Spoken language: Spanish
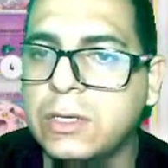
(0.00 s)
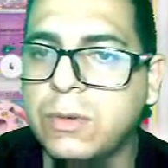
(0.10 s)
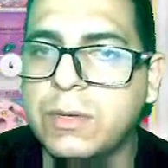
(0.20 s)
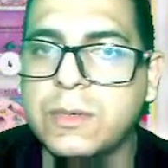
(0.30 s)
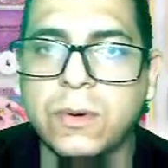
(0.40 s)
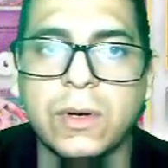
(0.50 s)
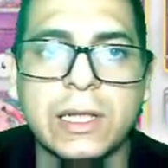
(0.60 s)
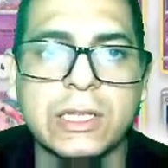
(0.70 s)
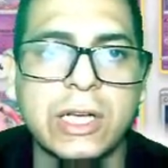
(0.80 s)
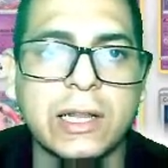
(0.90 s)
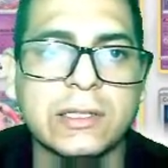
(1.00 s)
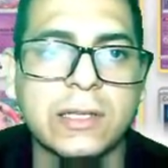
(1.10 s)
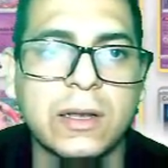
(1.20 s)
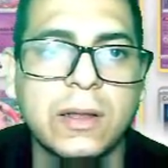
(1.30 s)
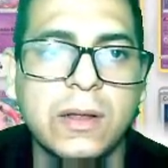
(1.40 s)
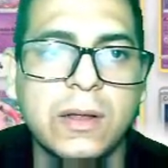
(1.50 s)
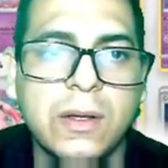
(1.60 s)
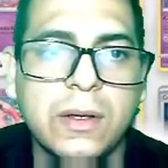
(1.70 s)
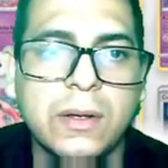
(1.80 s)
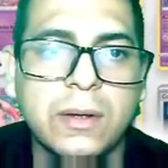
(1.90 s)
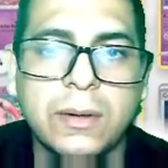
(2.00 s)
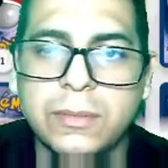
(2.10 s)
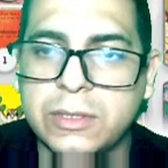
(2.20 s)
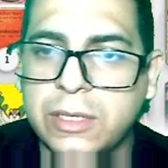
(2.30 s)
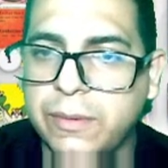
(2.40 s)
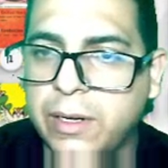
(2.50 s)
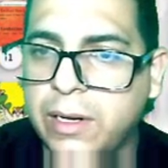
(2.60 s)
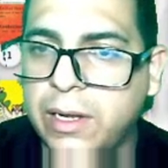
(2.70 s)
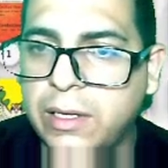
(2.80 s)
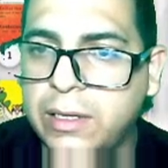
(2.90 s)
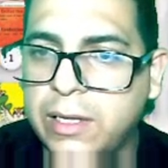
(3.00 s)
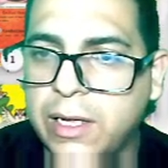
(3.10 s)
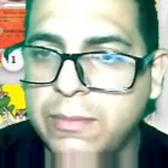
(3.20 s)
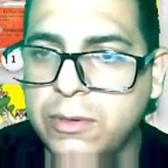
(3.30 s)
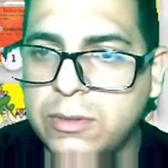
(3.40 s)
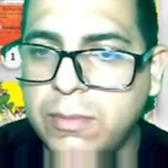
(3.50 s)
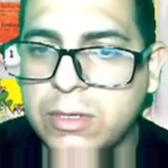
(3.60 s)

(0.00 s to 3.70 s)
eso mismo con el Charizard. Vamos a ver, editamos,